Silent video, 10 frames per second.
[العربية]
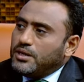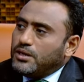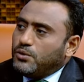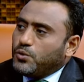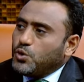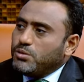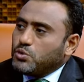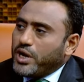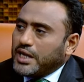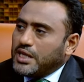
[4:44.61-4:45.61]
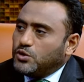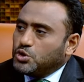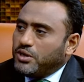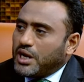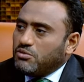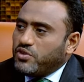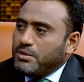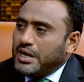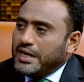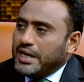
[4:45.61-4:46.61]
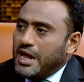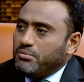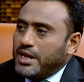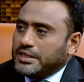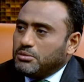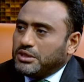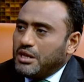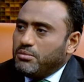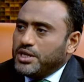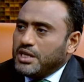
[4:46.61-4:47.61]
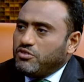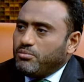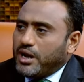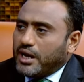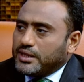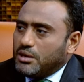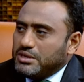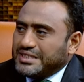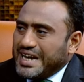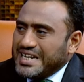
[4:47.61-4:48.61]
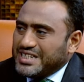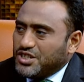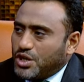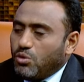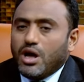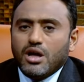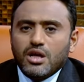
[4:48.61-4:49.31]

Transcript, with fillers: الحكومة تؤكد أن الهجوم الإرهابي في أبيض لن ينال من عزيمة اليمنيين في معركتهم لاستعادة الدولة